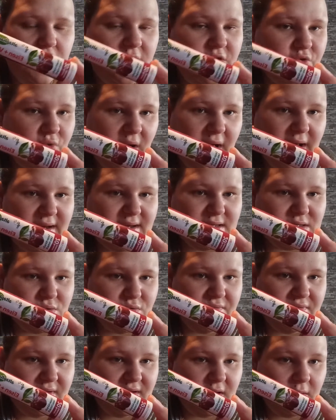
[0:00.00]
Also Eisen
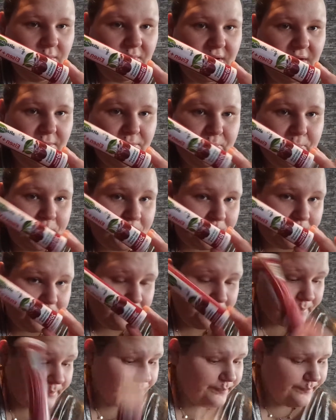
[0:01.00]
und Vitamin.
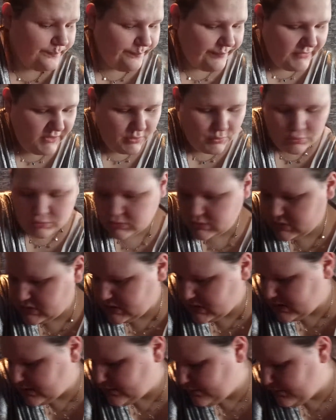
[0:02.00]
Und
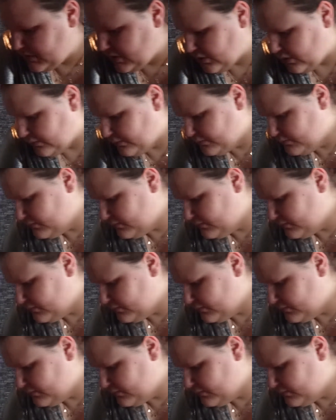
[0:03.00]
ähm, ja,